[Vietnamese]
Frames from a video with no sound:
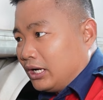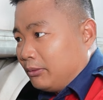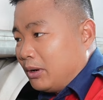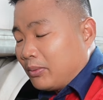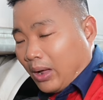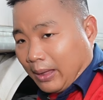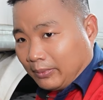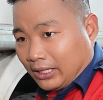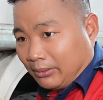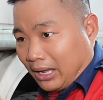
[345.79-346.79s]
à, bơm quá áp,
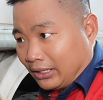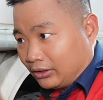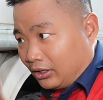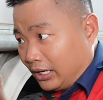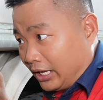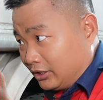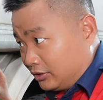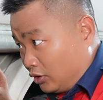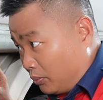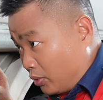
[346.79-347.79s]
thì các bạn có thể
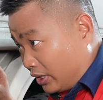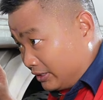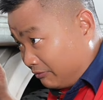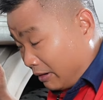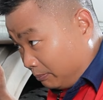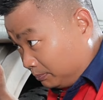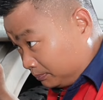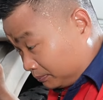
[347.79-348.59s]
sử dụng một cái sản phẩm